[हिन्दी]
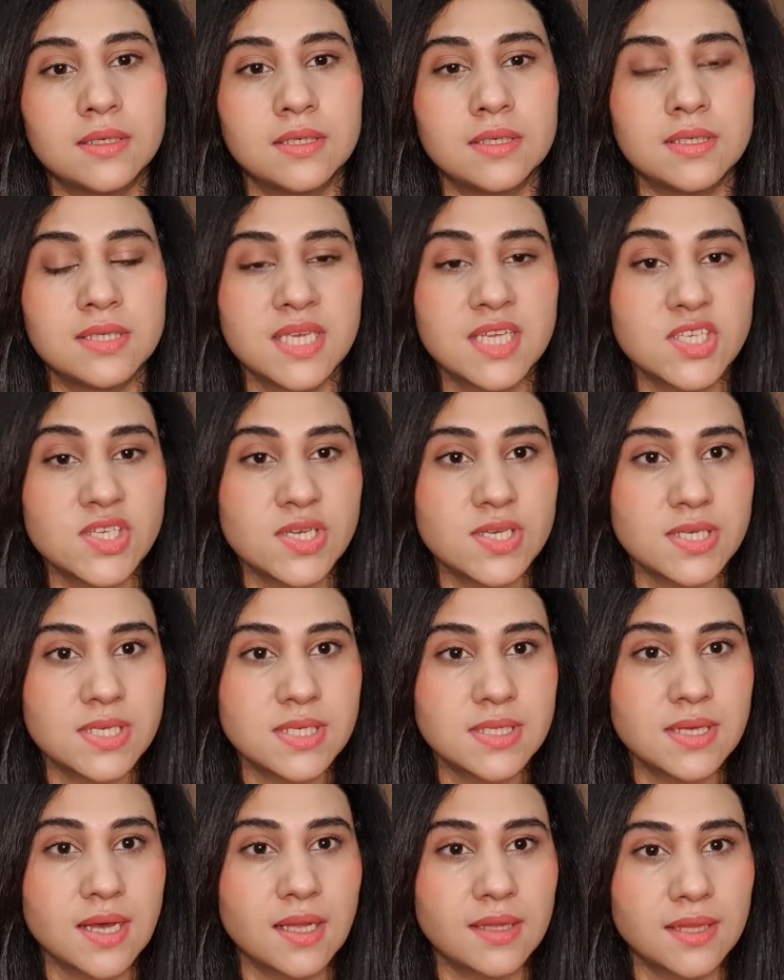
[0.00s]
इसके
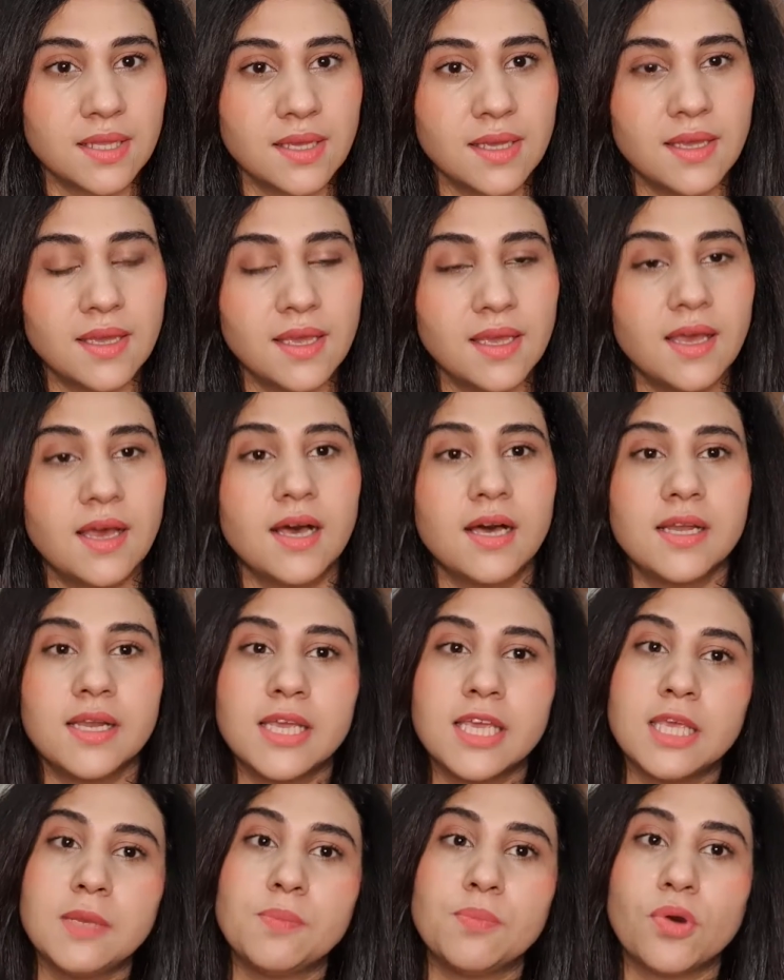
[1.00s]
चेंजेस आते हैं हर
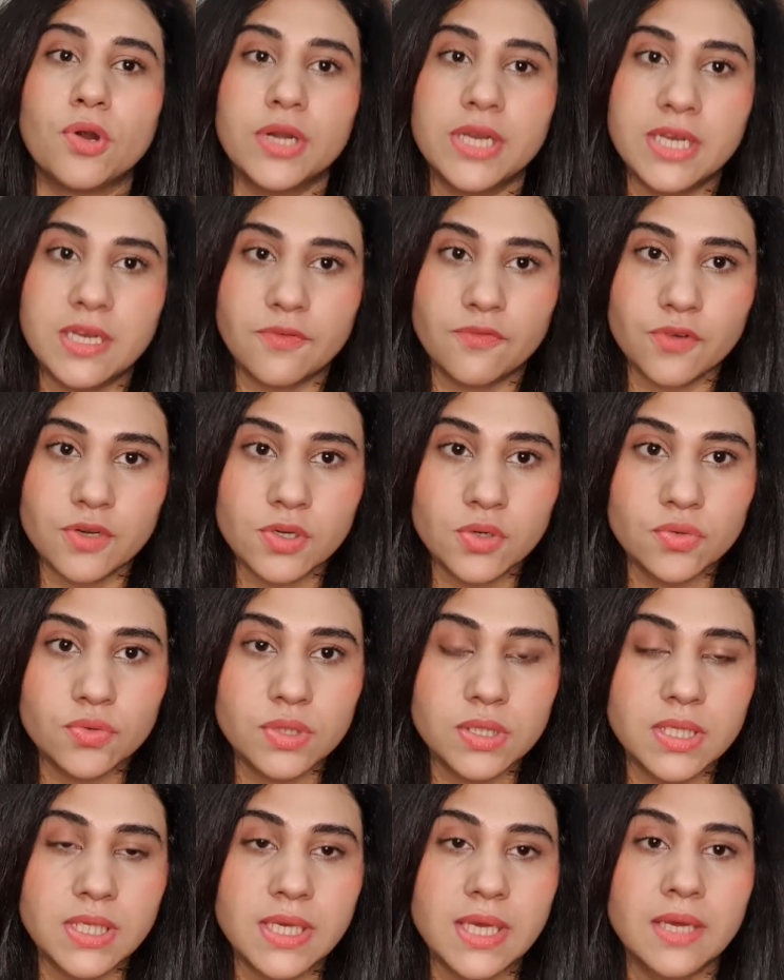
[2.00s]
एक की बॉडी डिफरेंट
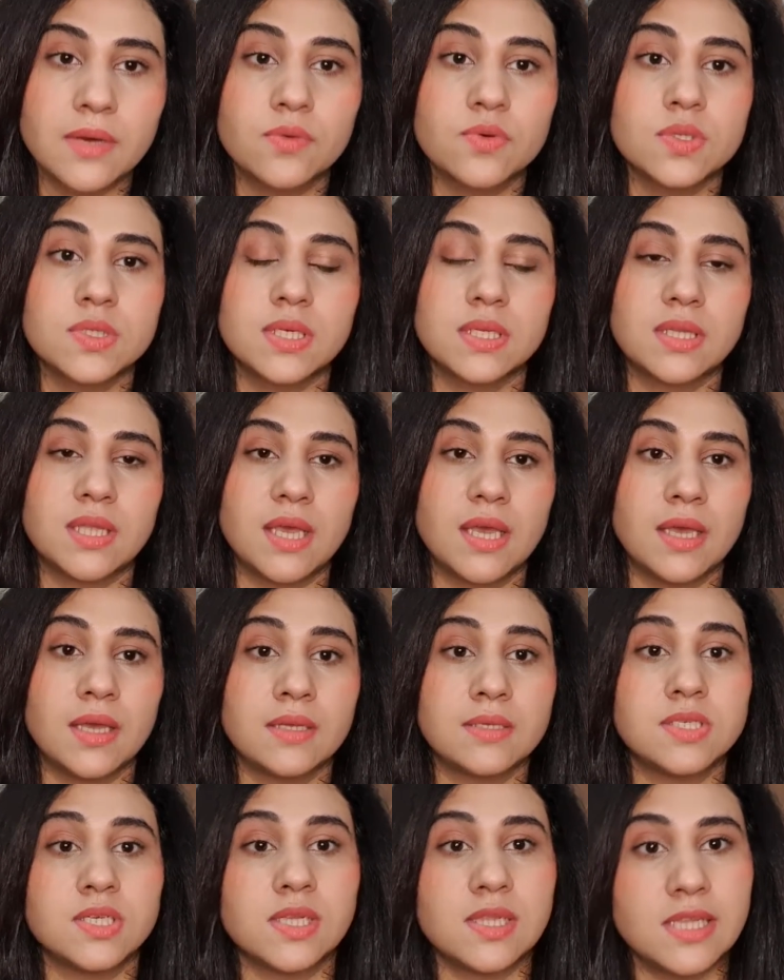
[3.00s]
होती है हो सकता
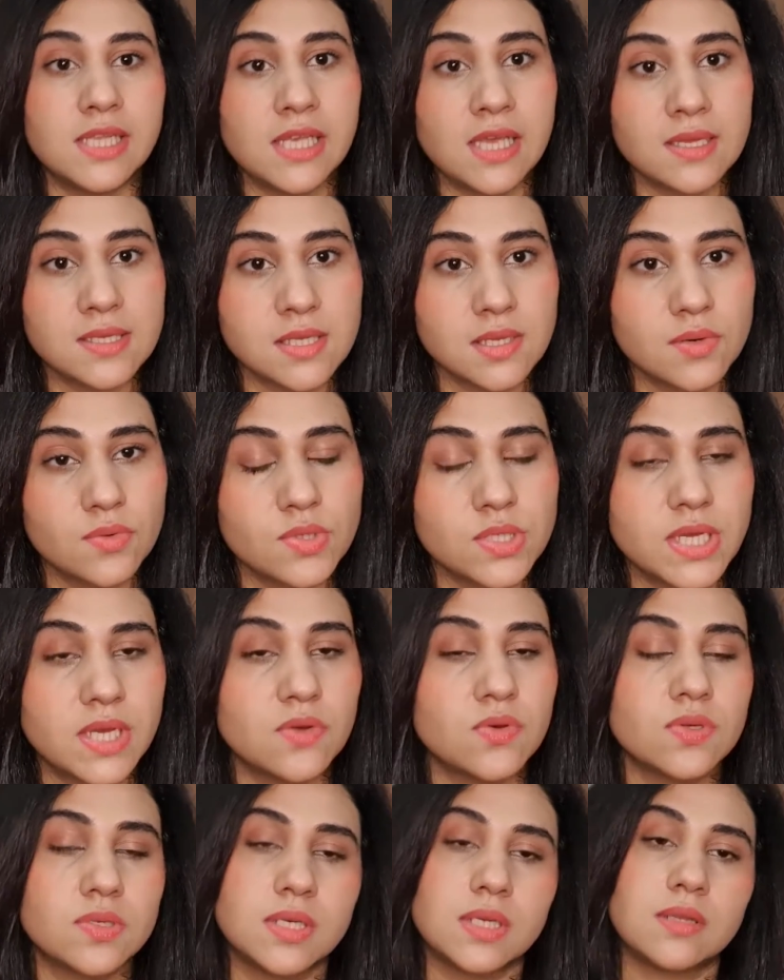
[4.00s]
है जल्दी असर हो जाए
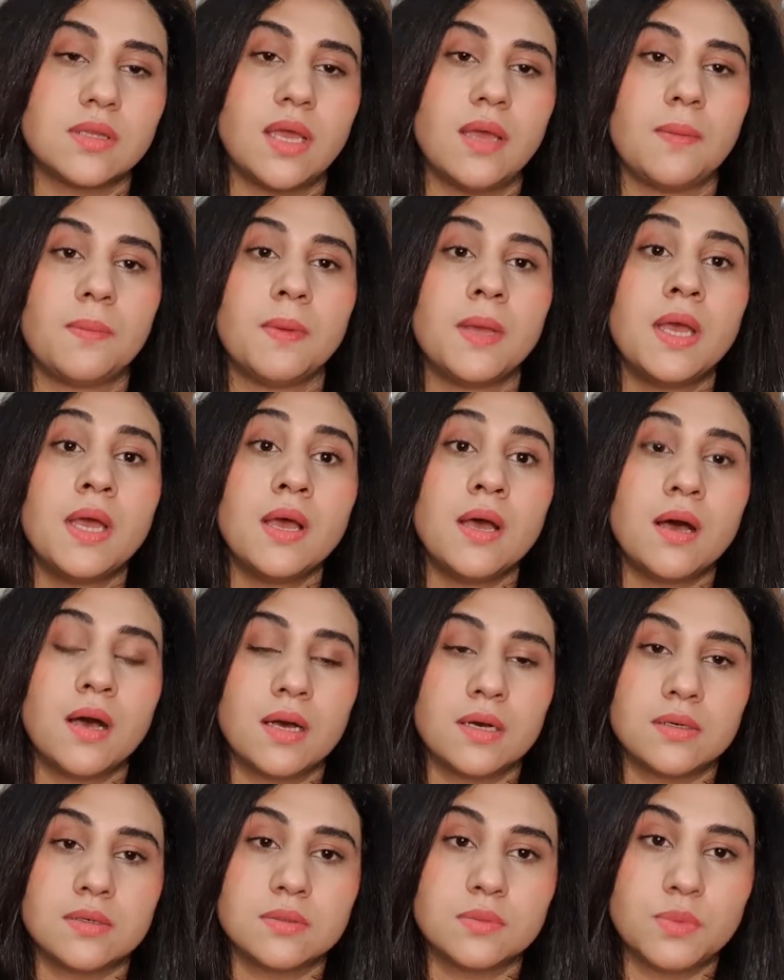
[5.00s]
हो सकता है
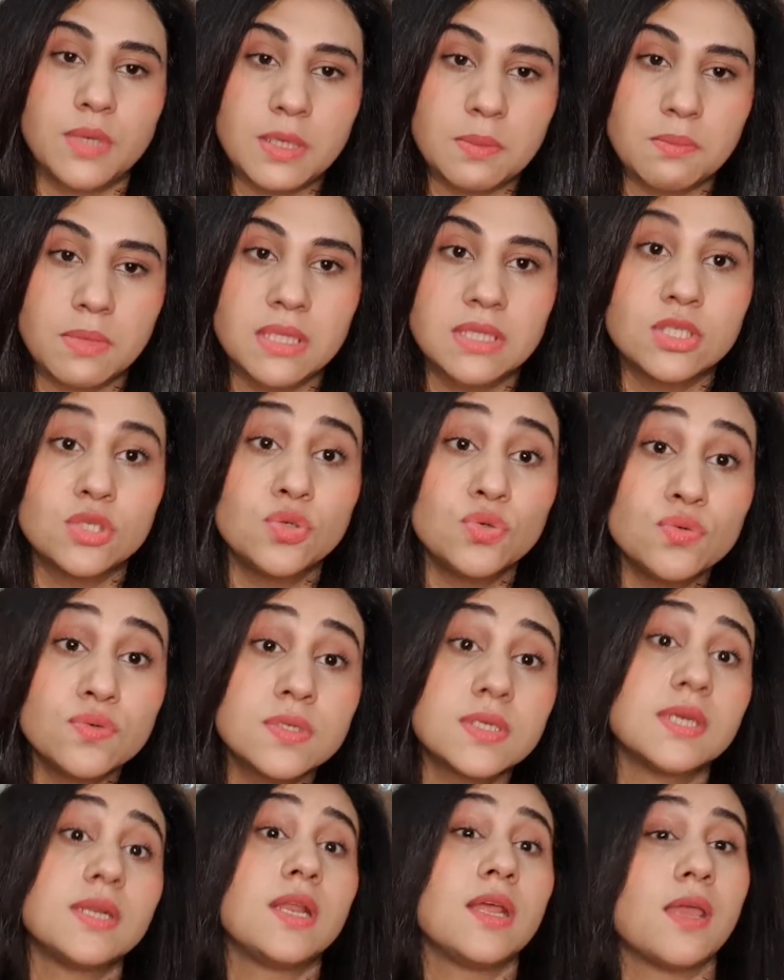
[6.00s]
वन मंथ
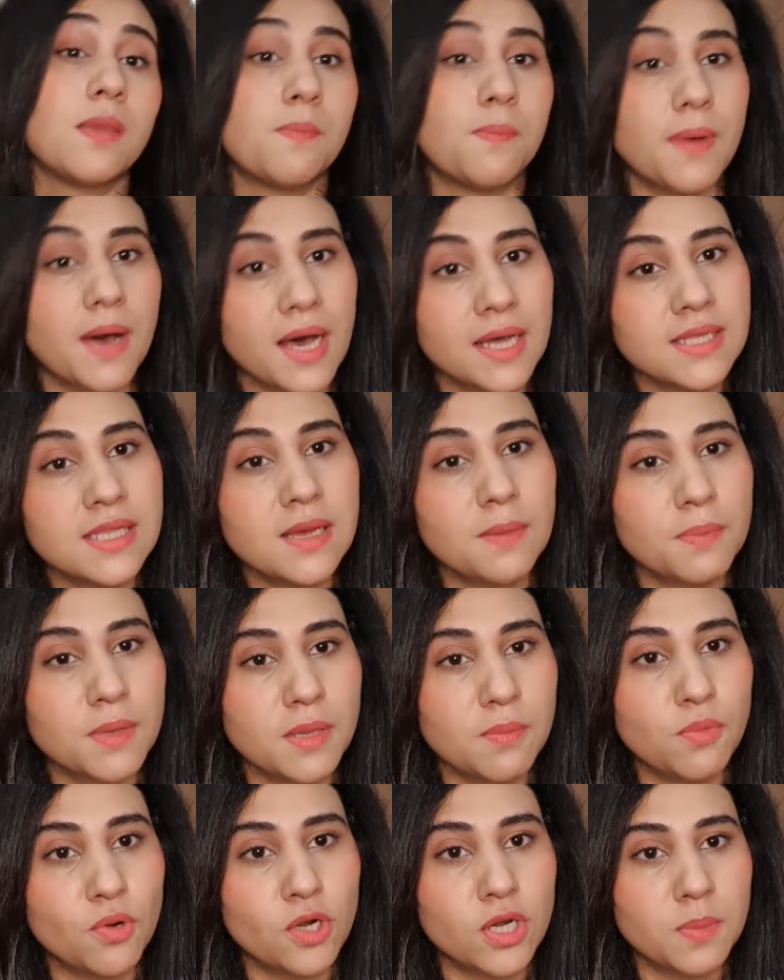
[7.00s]
यूज़ करने के बाद
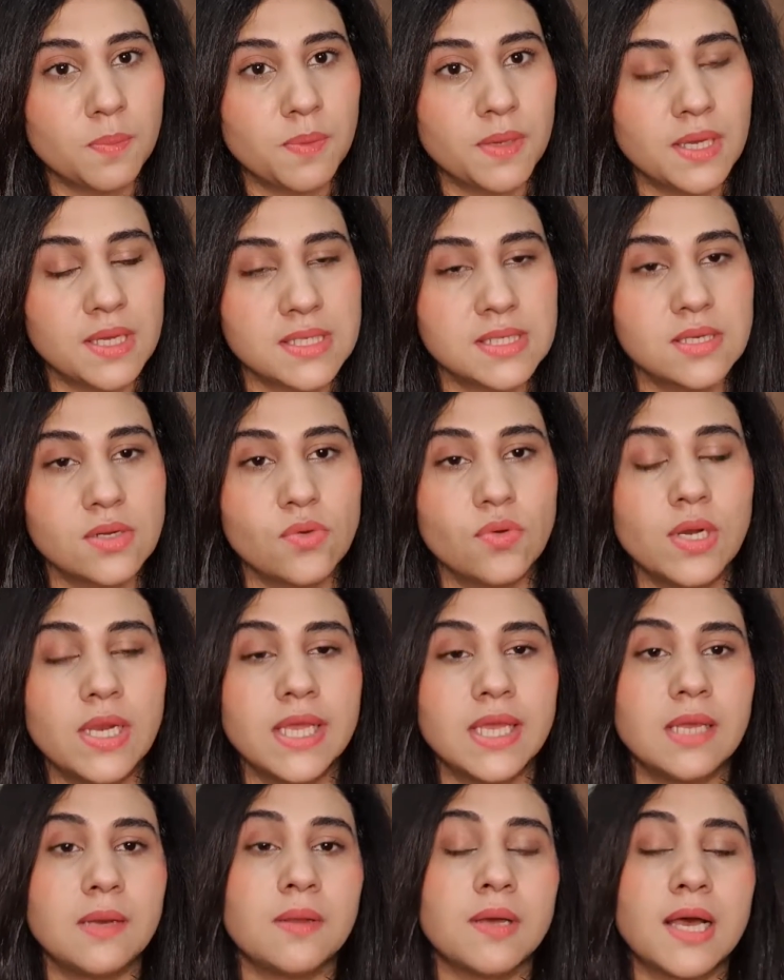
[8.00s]
आपकी बॉडी पे असर हो
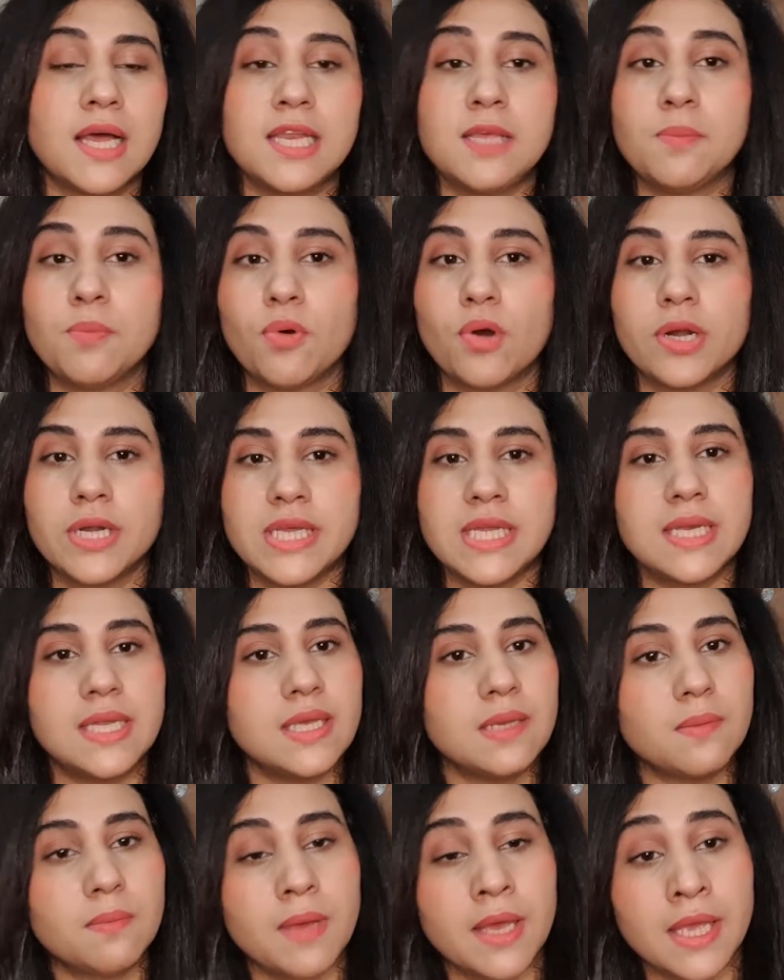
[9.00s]
लेकिन खाली बॉडी
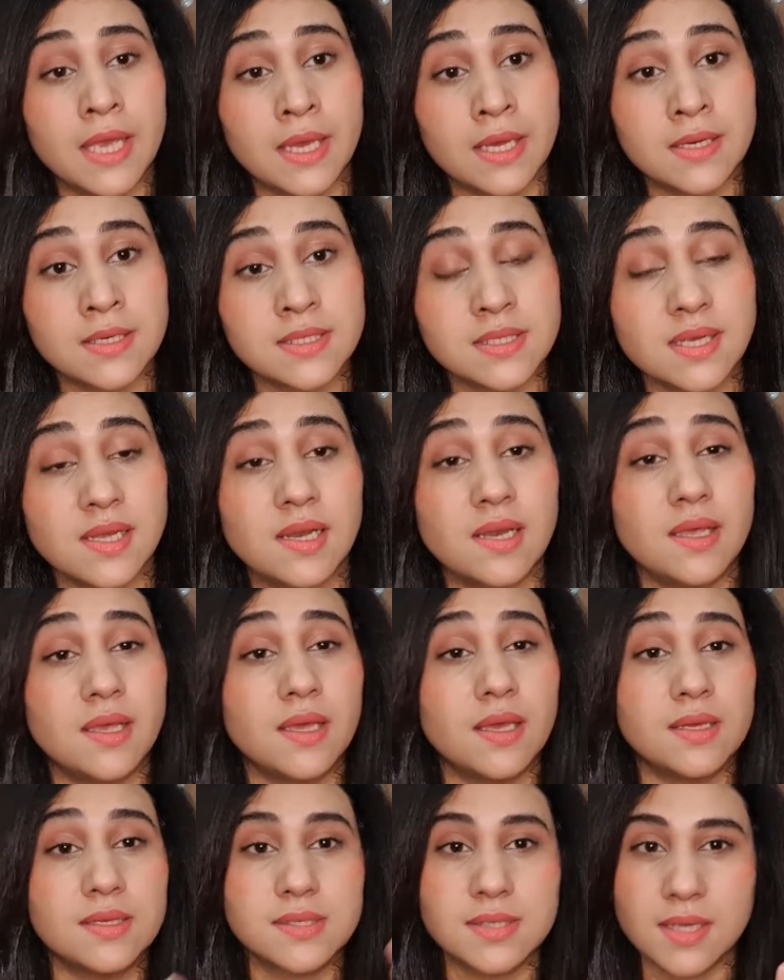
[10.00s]
नहीं हेयर्स के
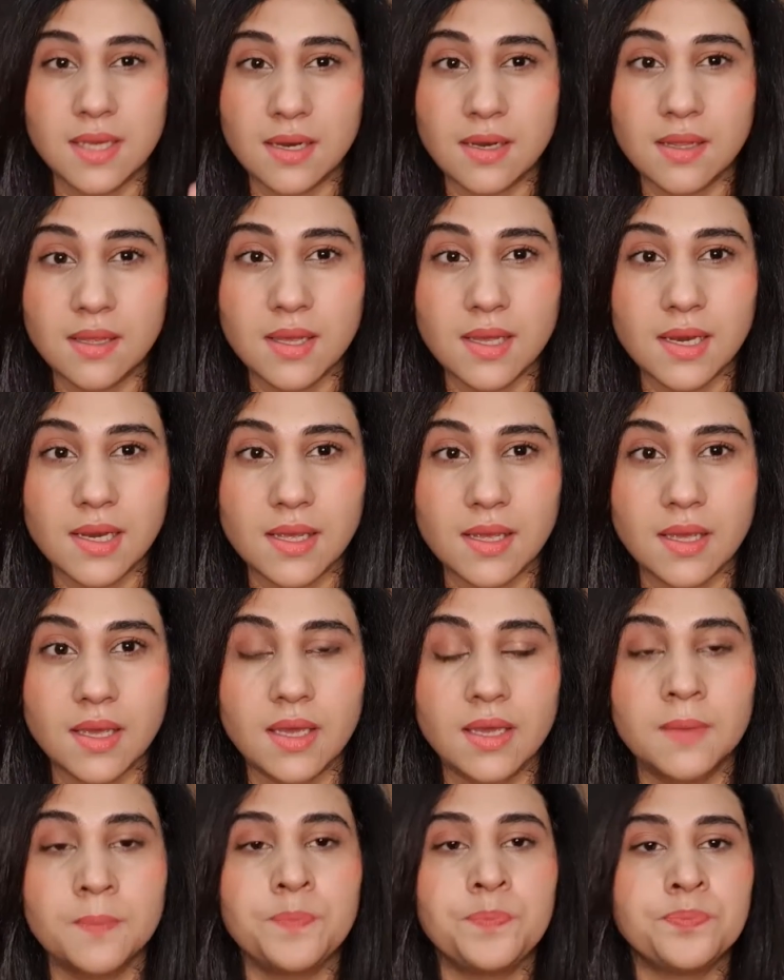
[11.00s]
लिए स्किन के लिए